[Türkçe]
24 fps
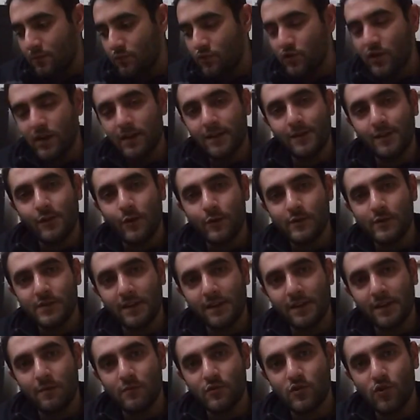bu şekilde
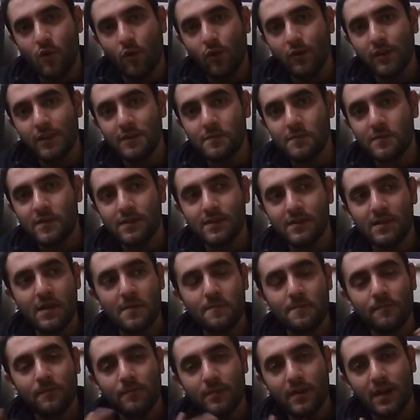özetlemiş olayım
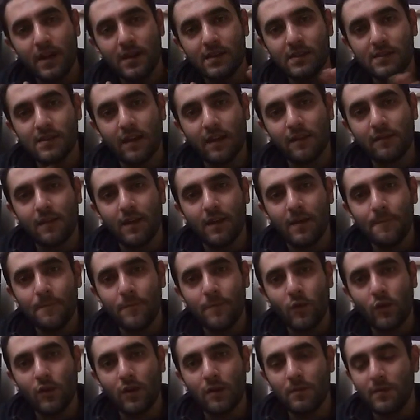size. Birazdan da
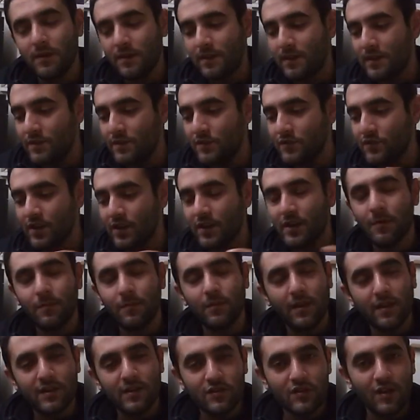olabildiğince
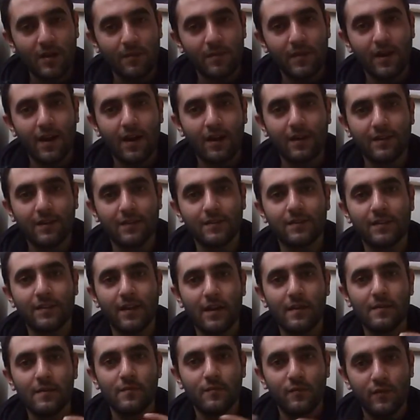yapılan işlemler
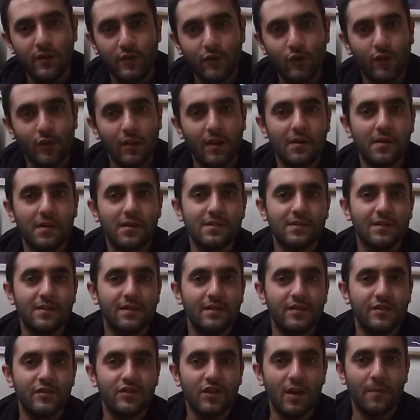hakkında videolar
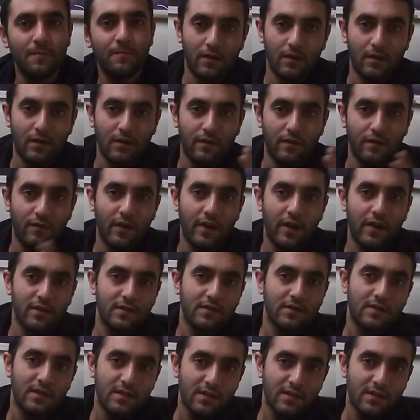hazırlayacağım ve